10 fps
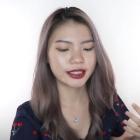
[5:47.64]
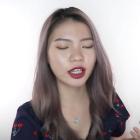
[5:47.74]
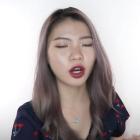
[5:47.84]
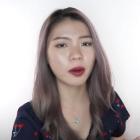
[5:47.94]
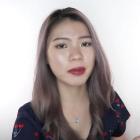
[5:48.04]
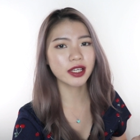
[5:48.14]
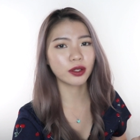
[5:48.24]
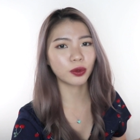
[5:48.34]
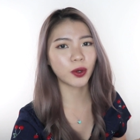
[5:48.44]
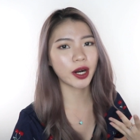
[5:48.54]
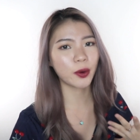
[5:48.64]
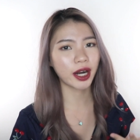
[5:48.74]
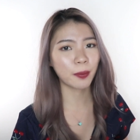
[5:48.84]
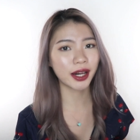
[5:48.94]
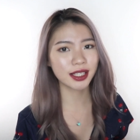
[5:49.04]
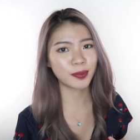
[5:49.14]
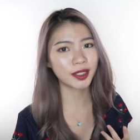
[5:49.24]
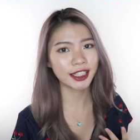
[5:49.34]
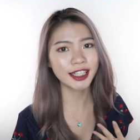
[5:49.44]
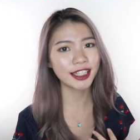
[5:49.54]
Jadi kalau misalnya untuk warna-warna merah
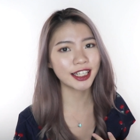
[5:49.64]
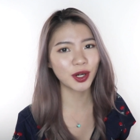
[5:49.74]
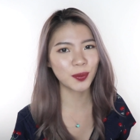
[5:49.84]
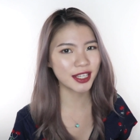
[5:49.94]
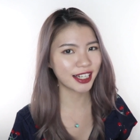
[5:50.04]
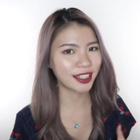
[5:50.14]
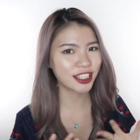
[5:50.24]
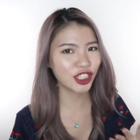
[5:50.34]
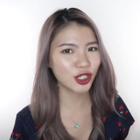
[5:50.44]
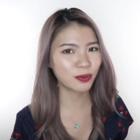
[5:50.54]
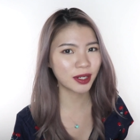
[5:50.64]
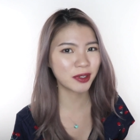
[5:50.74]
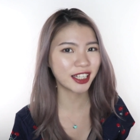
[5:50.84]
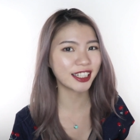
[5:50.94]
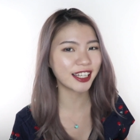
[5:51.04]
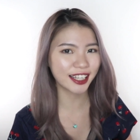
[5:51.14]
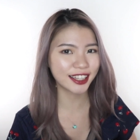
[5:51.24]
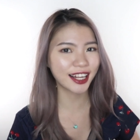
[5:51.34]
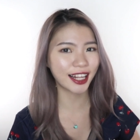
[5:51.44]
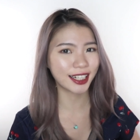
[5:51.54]
seperti ini Kalau misalnya kita senyum dia bikin gigi
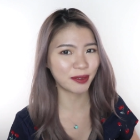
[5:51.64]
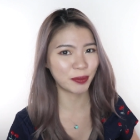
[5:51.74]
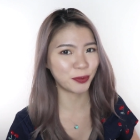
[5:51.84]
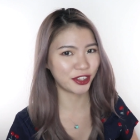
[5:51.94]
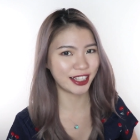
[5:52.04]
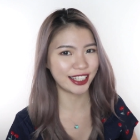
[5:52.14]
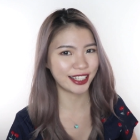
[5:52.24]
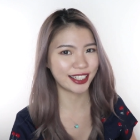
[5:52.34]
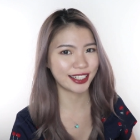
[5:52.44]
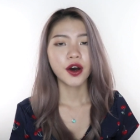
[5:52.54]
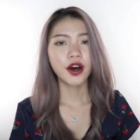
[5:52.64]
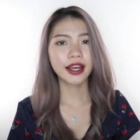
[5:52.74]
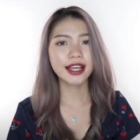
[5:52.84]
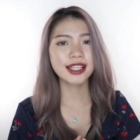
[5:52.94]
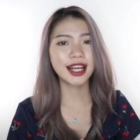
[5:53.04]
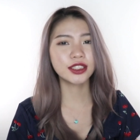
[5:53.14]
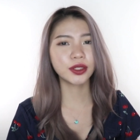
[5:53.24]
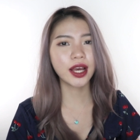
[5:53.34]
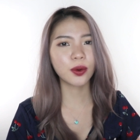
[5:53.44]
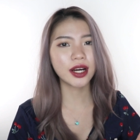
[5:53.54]
kita kelihatan lebih putih Oke
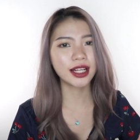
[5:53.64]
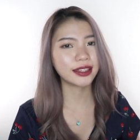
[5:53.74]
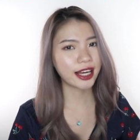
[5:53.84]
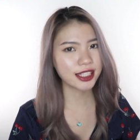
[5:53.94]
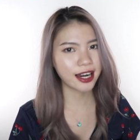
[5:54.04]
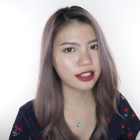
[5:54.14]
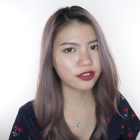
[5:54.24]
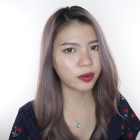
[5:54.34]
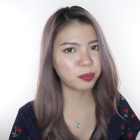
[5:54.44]
selanjutnya Selanjutnya aku akan tes transfer